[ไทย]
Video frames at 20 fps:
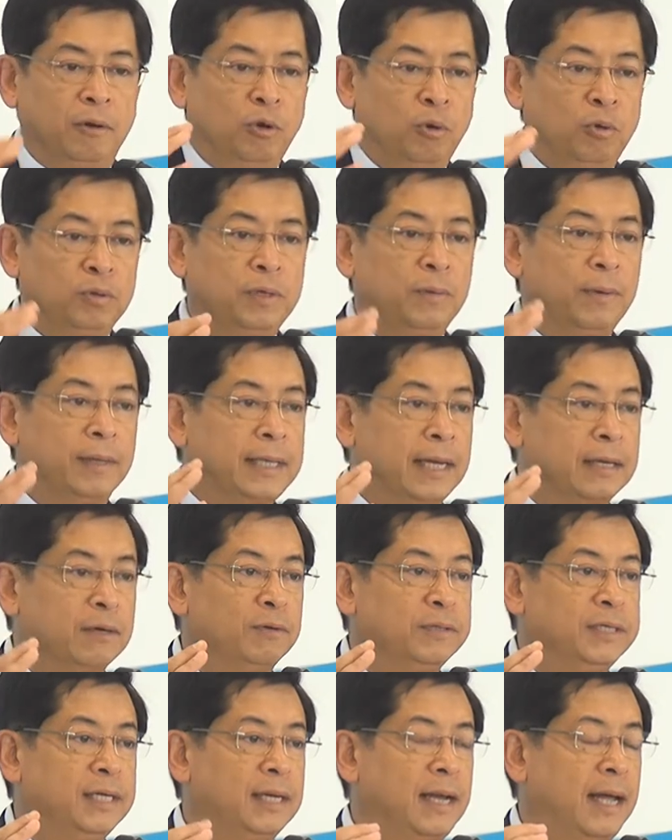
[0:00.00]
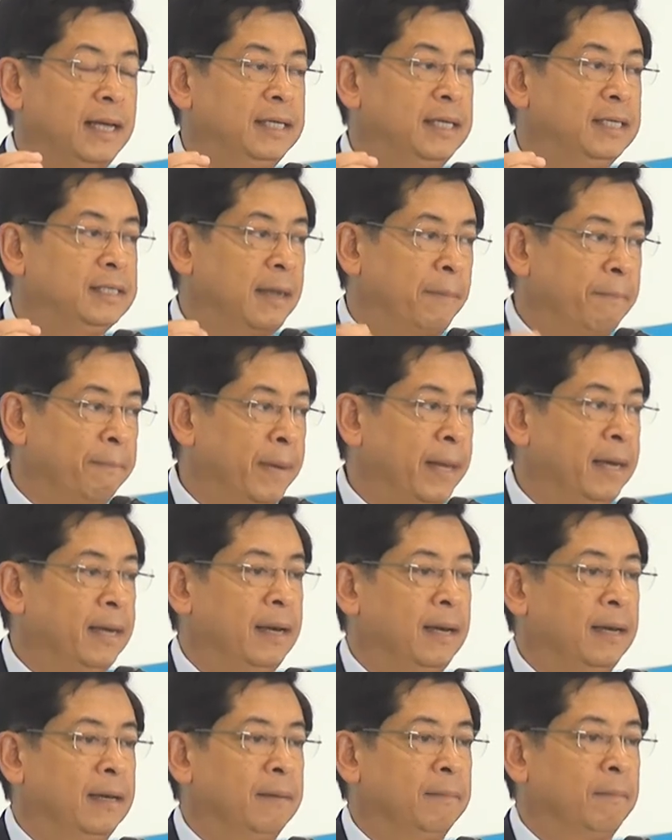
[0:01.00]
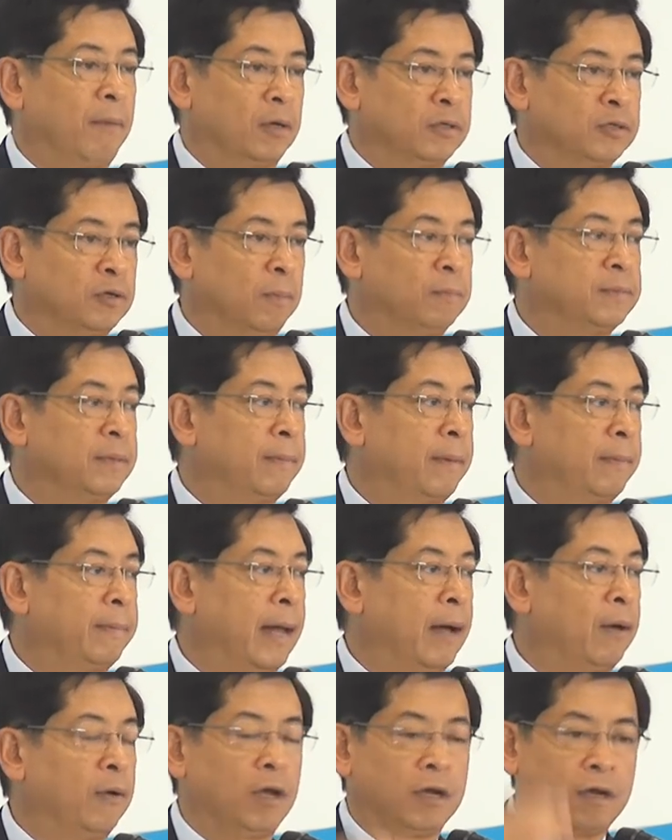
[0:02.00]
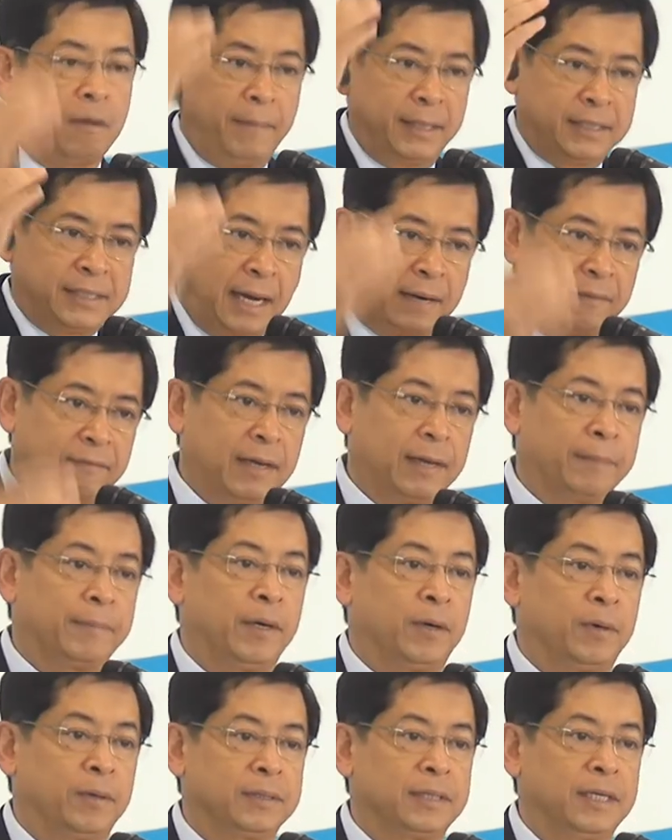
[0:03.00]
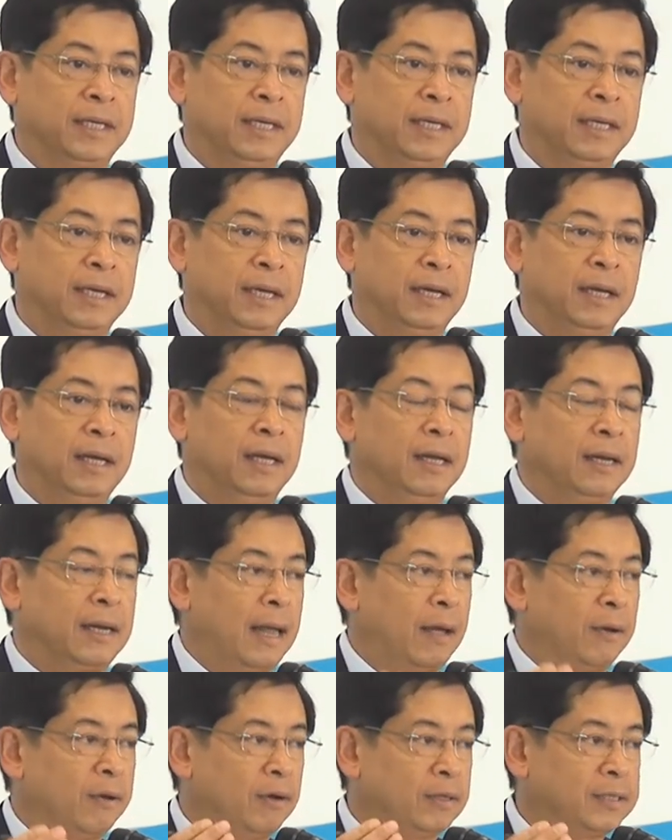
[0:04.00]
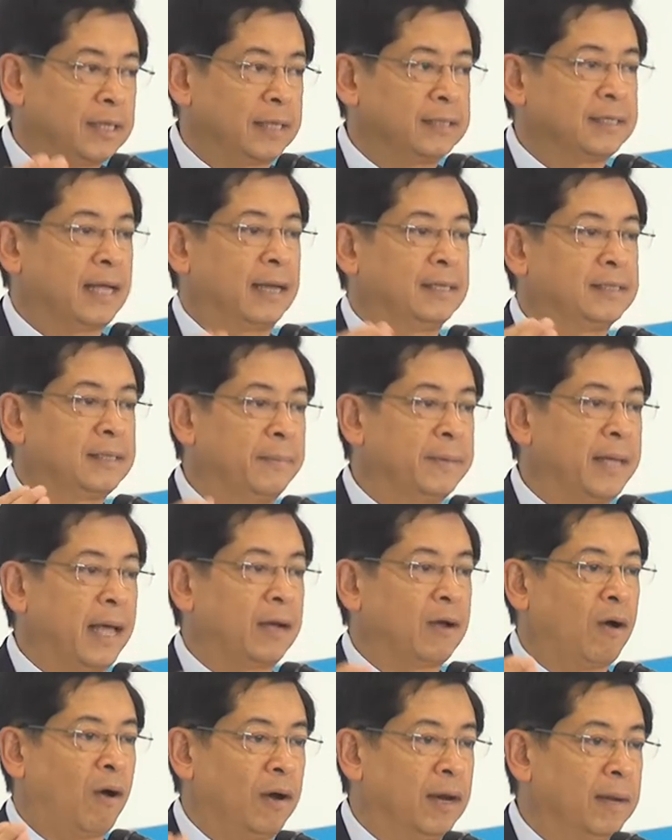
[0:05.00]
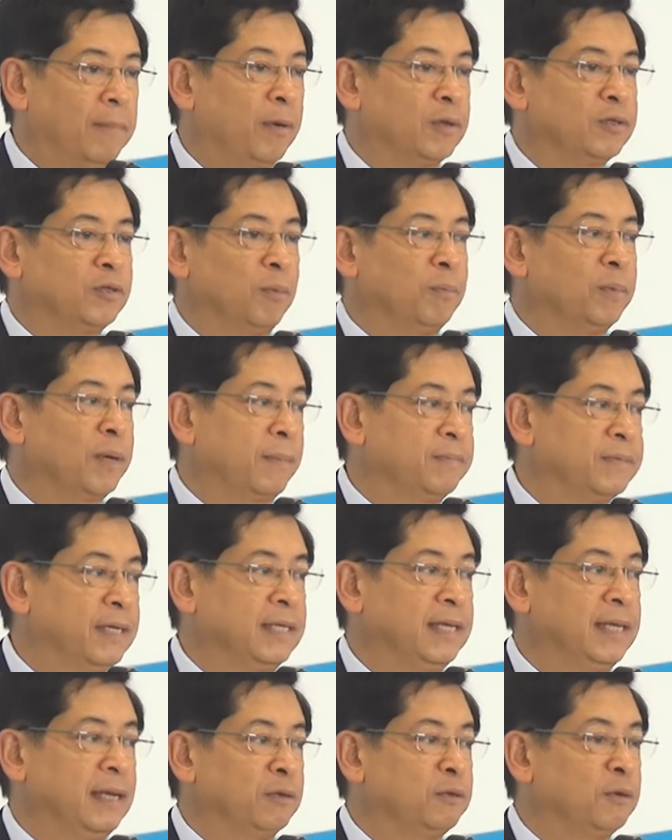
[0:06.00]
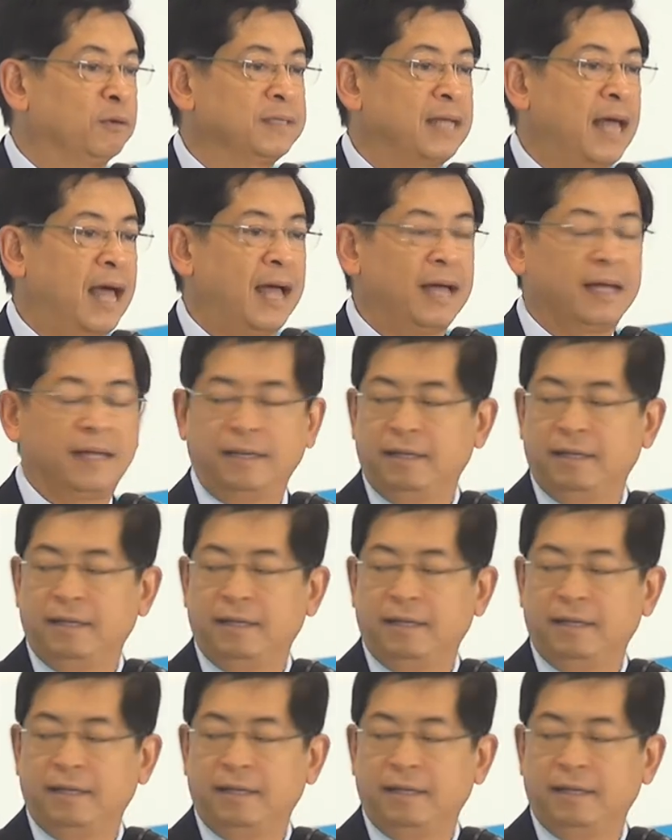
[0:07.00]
ดูซิว่าเทคโนโลยีอะไรที่จำเป็นเหมาะสมสำหรับเรา แล้วก็มาจัดเรียง priority แล้วก็จัดสรรทรัพยากรให้เหมาะสมกับสิ่งที่เราต้องสร้าง